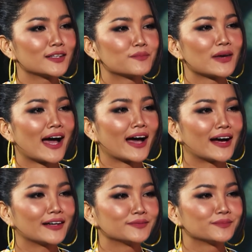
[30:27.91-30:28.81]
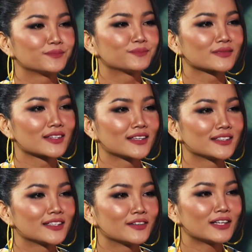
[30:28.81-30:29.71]
đập đà
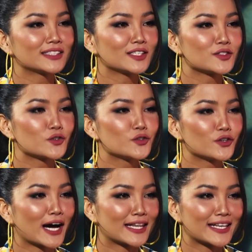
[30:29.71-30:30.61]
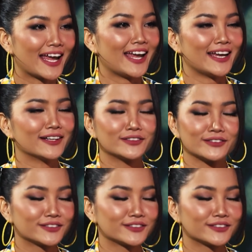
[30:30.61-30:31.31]
vắt chanh chua ăn hẹ